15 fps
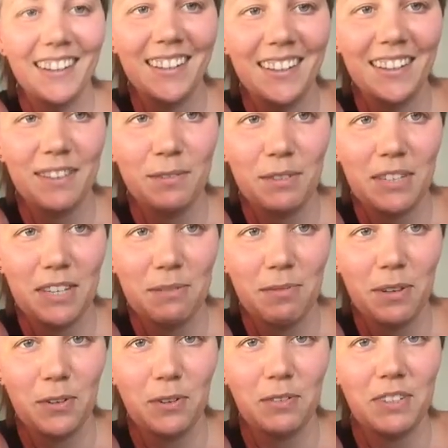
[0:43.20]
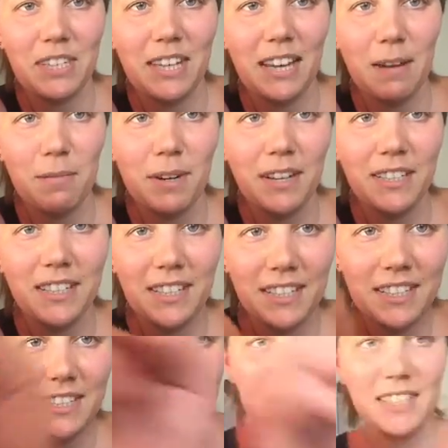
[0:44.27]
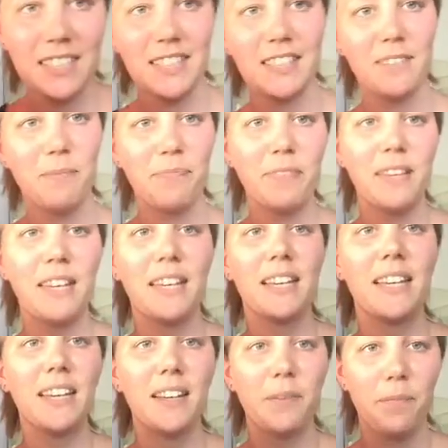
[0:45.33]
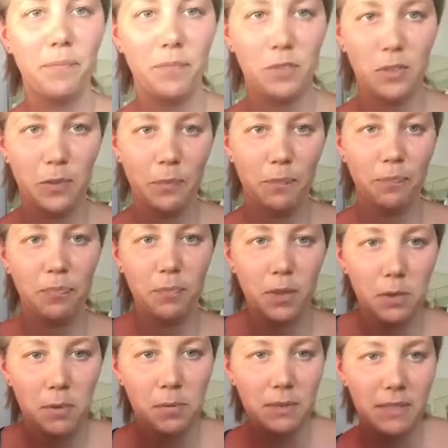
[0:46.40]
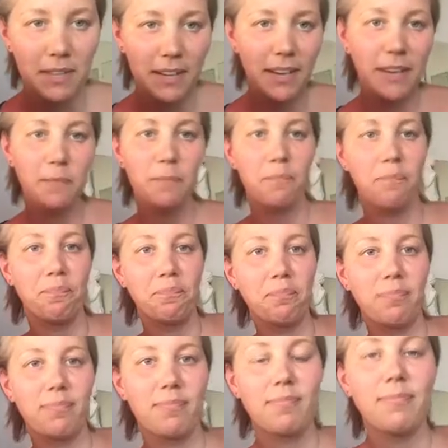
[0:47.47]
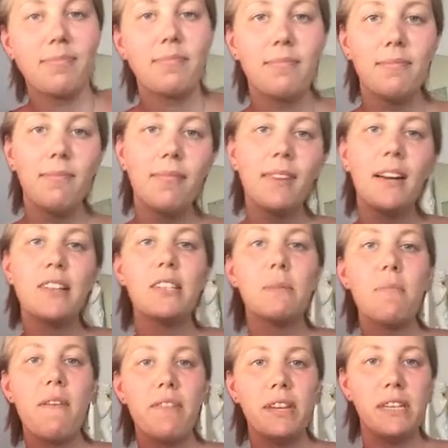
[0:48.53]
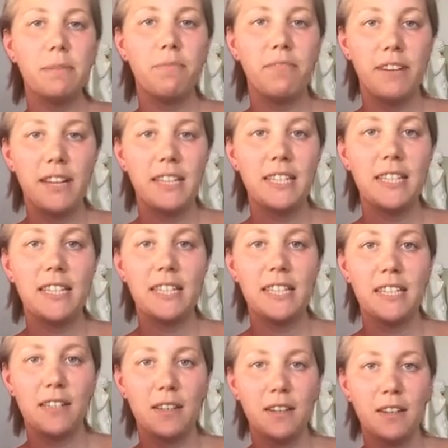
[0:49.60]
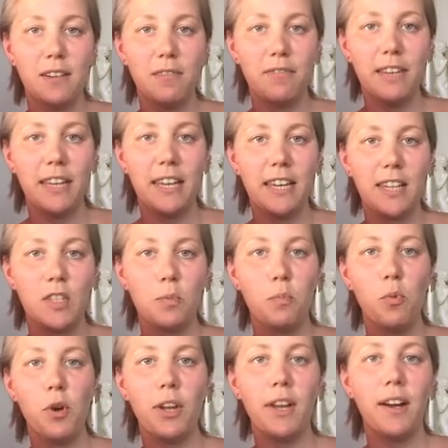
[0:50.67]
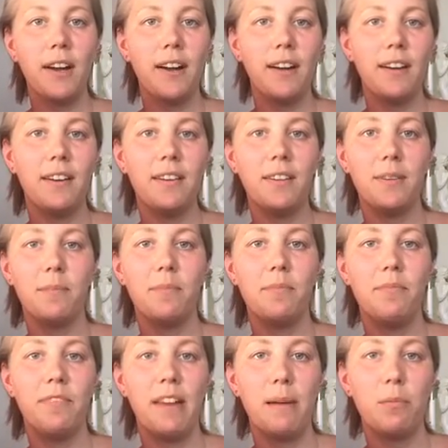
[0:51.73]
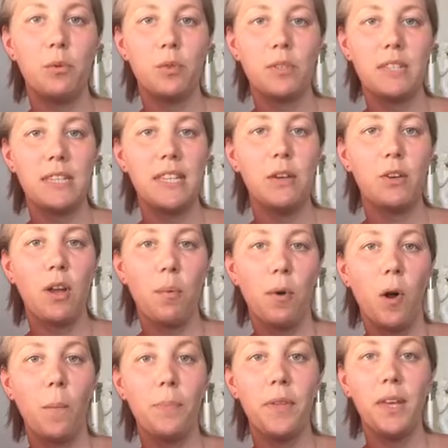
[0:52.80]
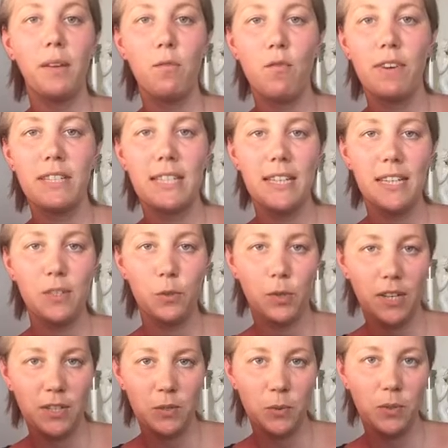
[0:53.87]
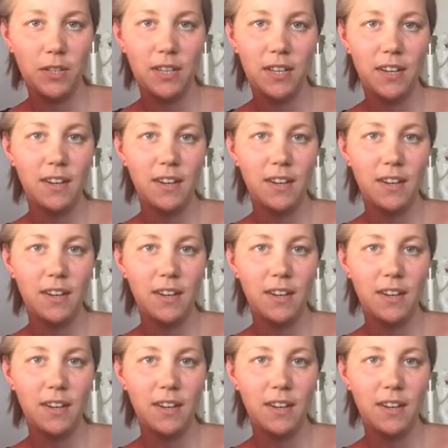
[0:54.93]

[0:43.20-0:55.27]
äh, ich muss erstmal gucken, wie ich die Kamera hier richtig ähm, hinkriege. So, ich mache hier ein bisschen klein. Also immer, wenn ich im Fernsehen diese Felix Burda-Werbung ähm, sehe oder überhaupt irgendwo was lese oder so,